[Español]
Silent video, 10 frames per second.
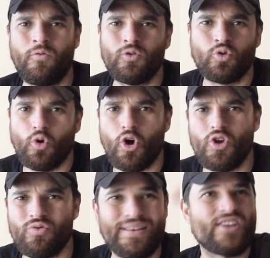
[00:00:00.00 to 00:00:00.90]
futuro y
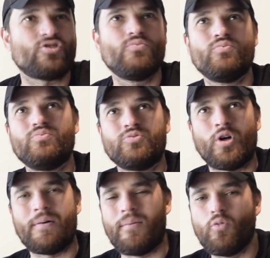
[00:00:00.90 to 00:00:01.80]
un techo
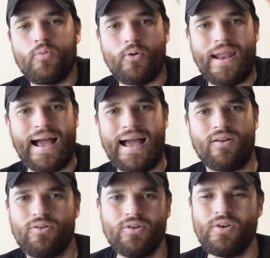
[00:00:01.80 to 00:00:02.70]
todavía muy, muy
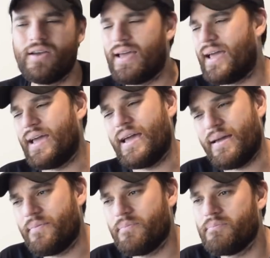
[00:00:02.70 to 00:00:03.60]
lejano.
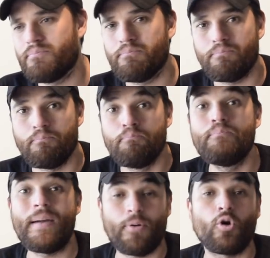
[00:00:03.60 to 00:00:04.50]
Eh,
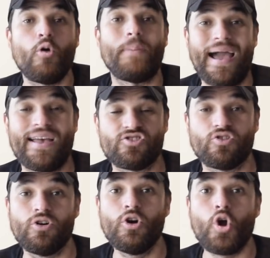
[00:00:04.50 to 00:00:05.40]
me preocupa
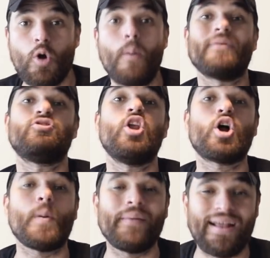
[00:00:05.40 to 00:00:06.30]
eso, como pasó en la
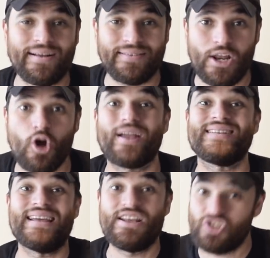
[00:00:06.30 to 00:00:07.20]
Copa América anterior, que
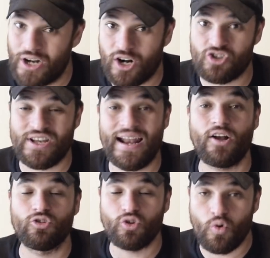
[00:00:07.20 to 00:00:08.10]
se lesiona Rosales contra